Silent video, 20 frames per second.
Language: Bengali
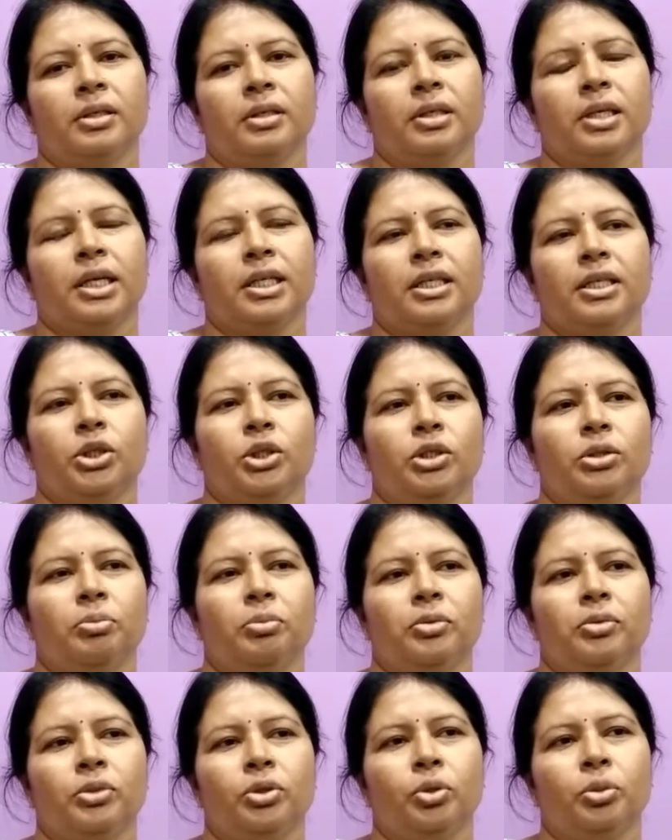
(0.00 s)
ডাক্তার
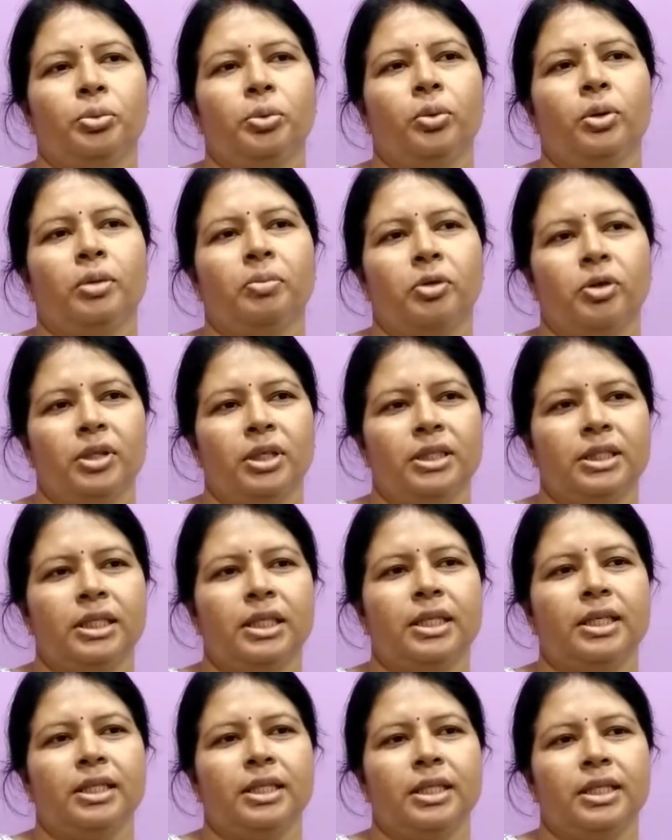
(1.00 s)
প্রধান
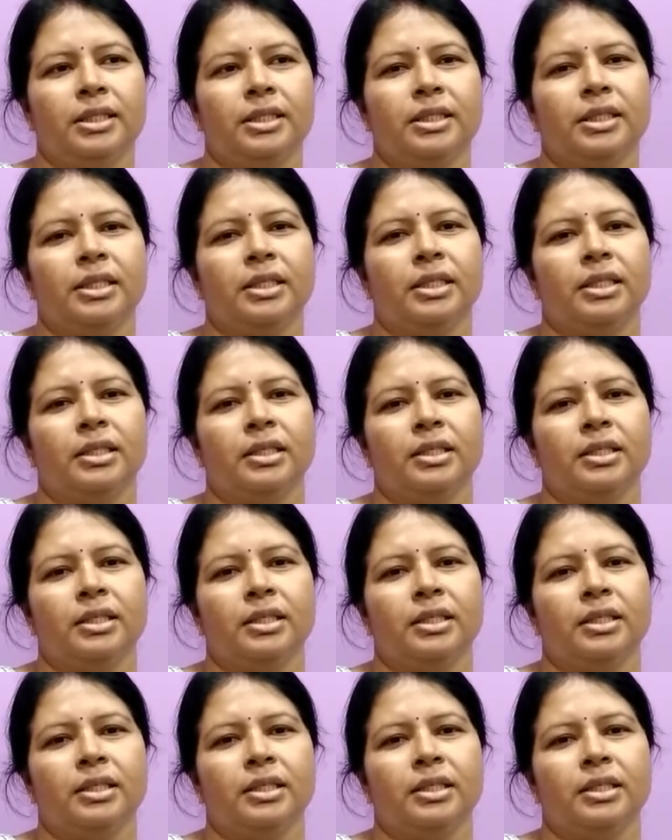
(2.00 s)
স্যারের কাছে ডক্টর